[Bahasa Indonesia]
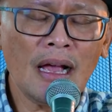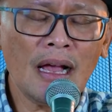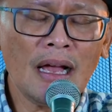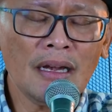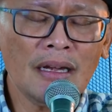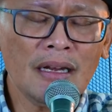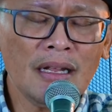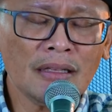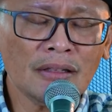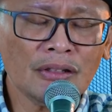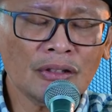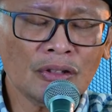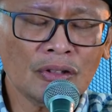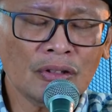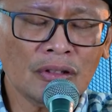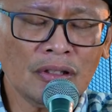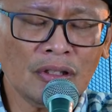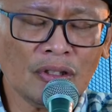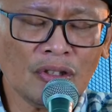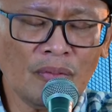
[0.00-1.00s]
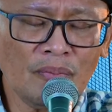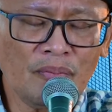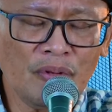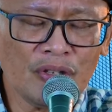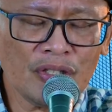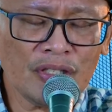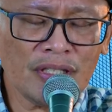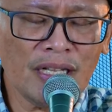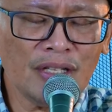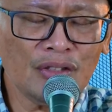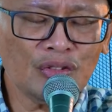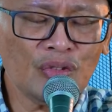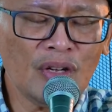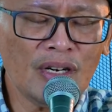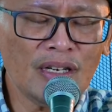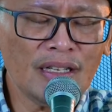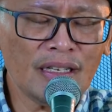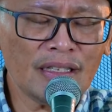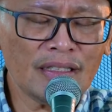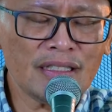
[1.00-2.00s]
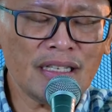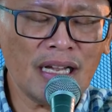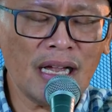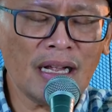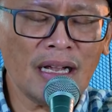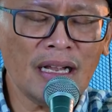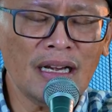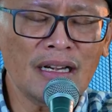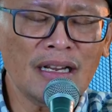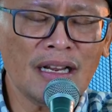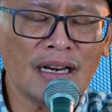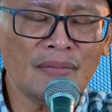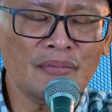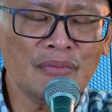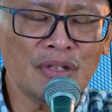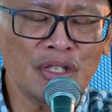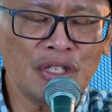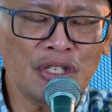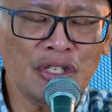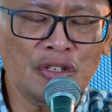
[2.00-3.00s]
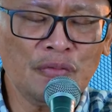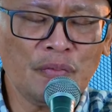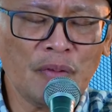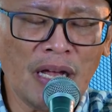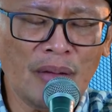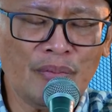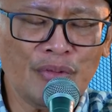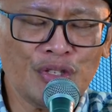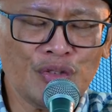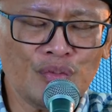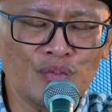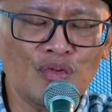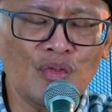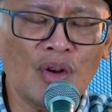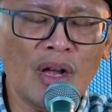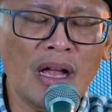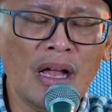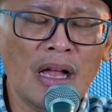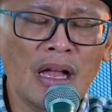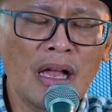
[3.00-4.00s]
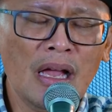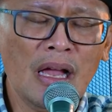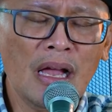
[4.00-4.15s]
Ada terobosan Tuhan kerjakan dalam hidup kami semua.